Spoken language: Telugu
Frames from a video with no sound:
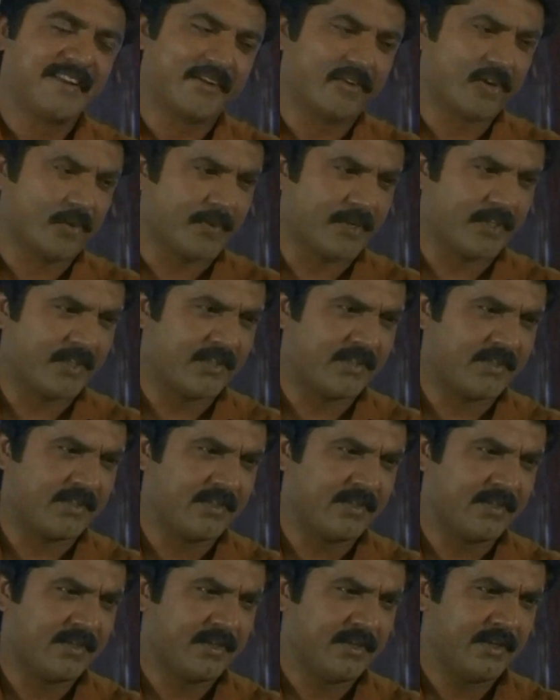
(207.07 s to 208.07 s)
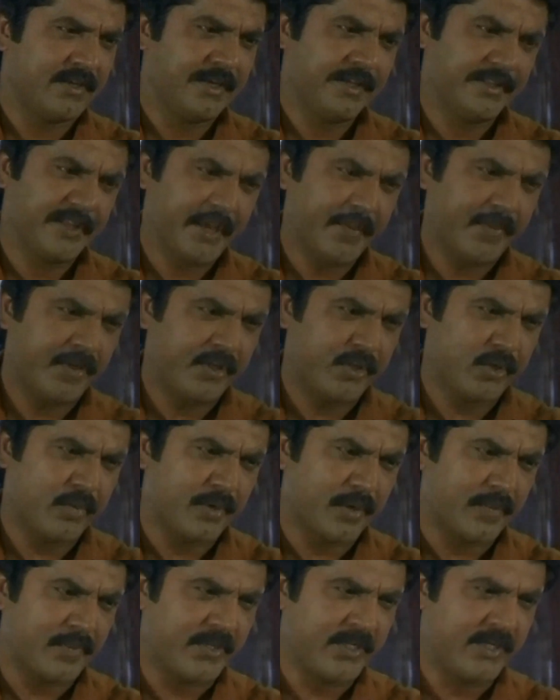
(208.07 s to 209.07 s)
నువ్వేం దిగులు పడకమ్మా ఇంతకంటే
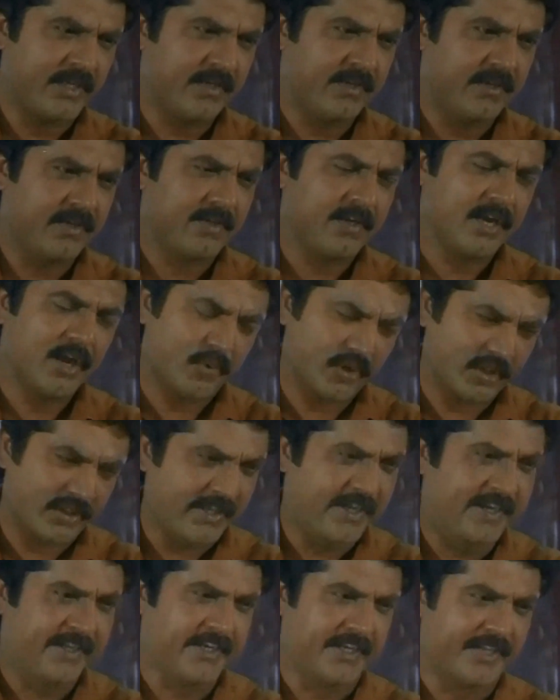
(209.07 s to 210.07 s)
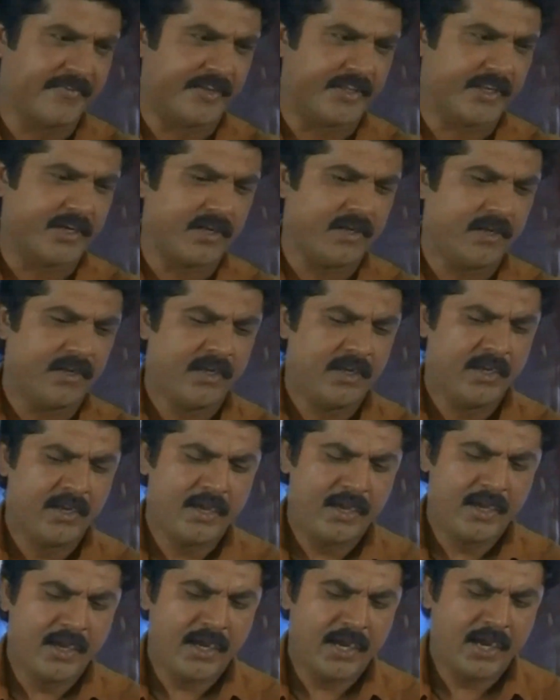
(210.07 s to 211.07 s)
మంచి పెళ్లి కొడుకుని నీకిచ్చి పెళ్లి జరిపిస్తాను
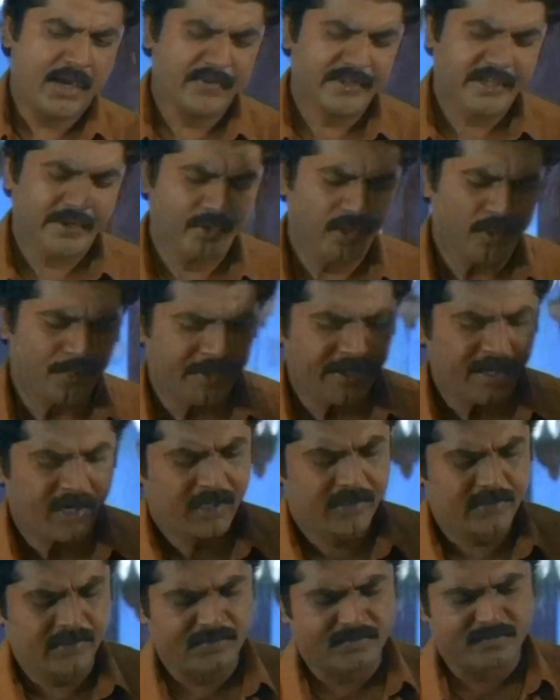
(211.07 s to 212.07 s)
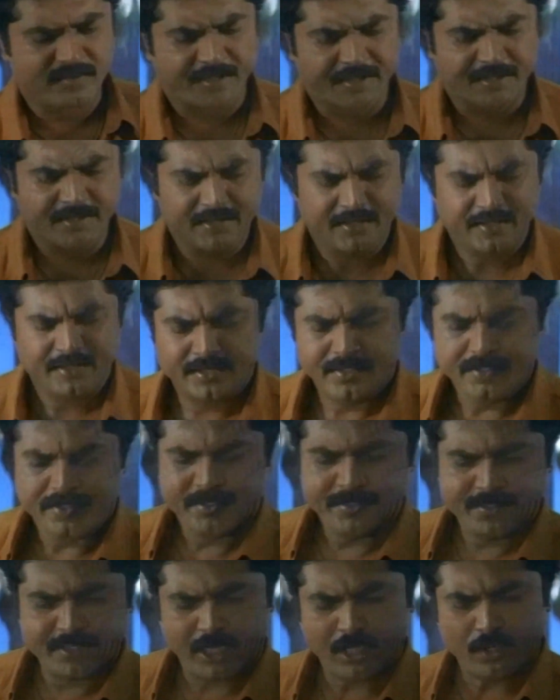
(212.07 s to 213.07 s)
వాడు ఎంత ధనవంతుడైనా సరే
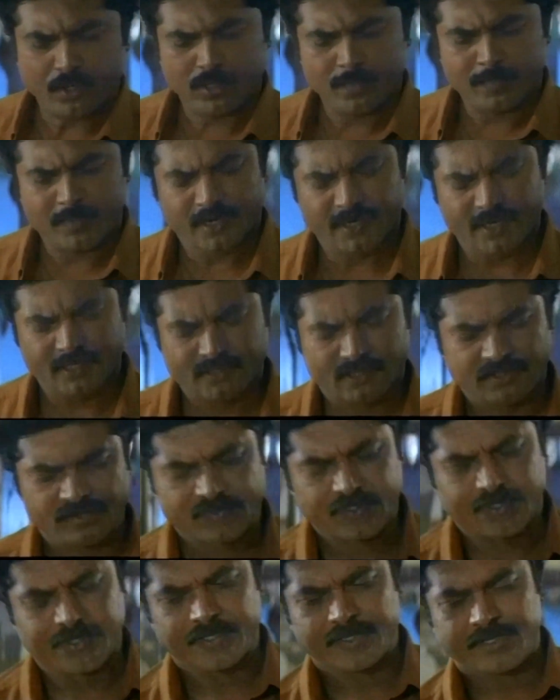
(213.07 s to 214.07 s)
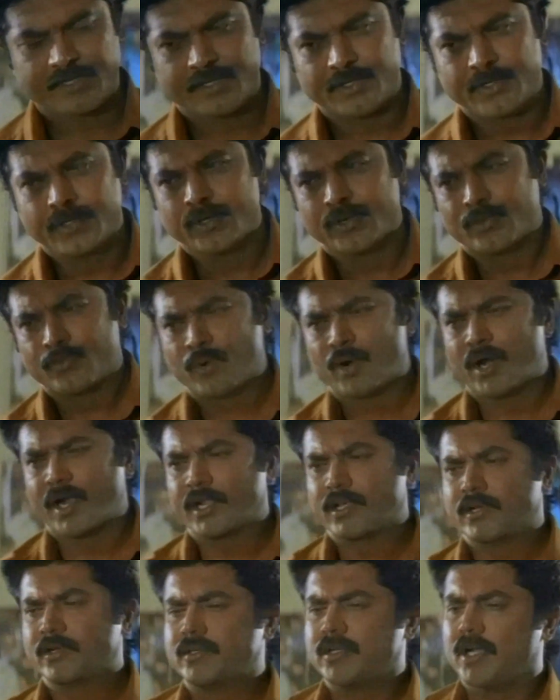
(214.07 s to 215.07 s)
ఎవరి కొడుకైనా సరే నీ
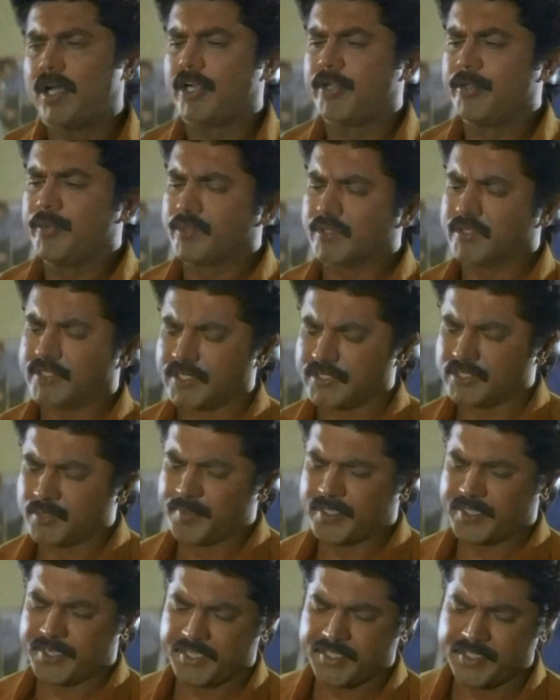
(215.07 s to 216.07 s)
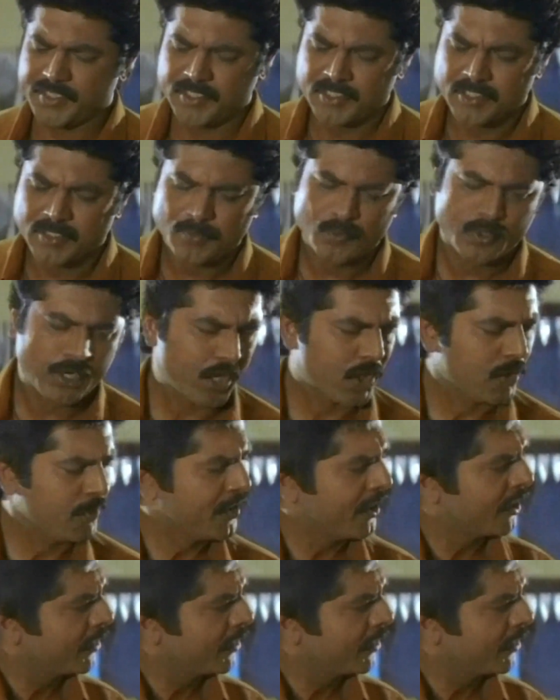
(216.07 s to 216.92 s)
అందానికి తెలివికి తగ్గట్టు ఒక